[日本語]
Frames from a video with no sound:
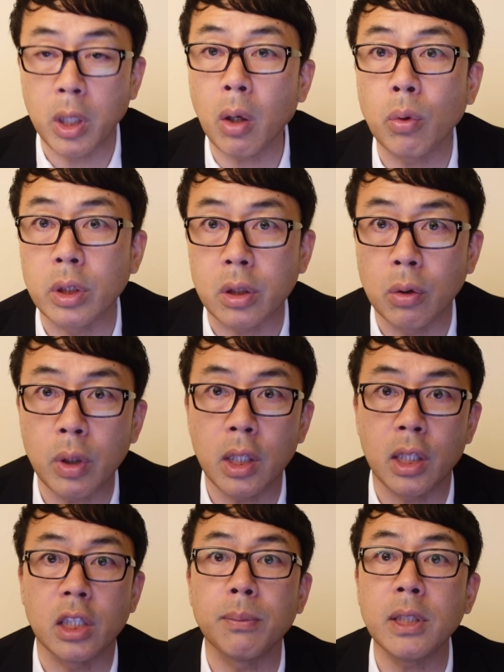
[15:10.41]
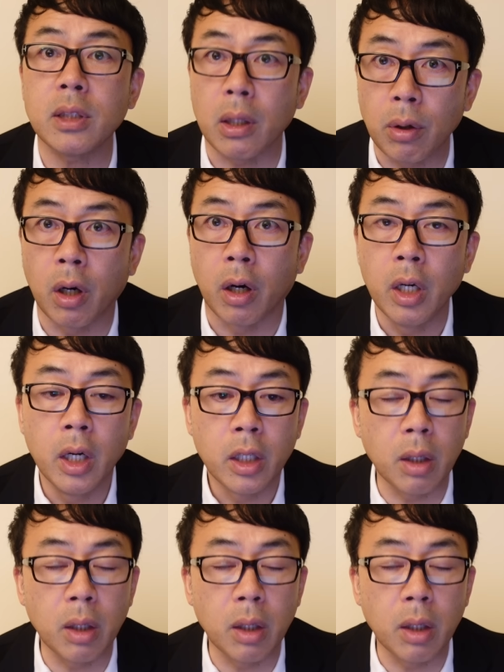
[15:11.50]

も結構ですけど、受けて立ちますけど、